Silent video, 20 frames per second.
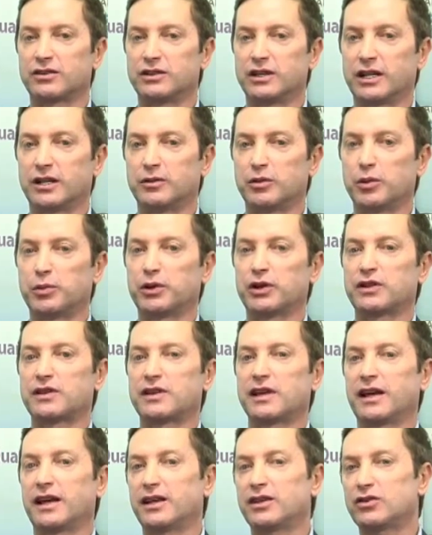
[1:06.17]
Né? No meu
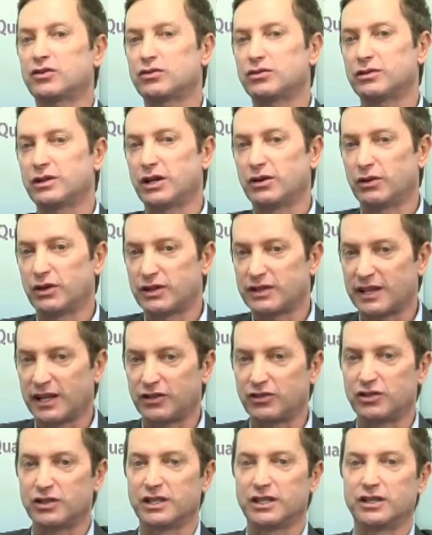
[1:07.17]
processo, eu aos
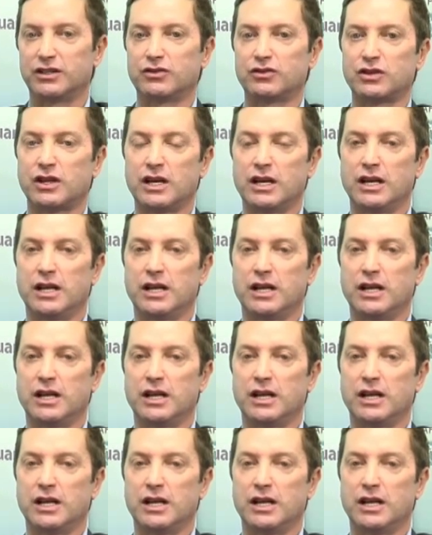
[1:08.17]
sete anos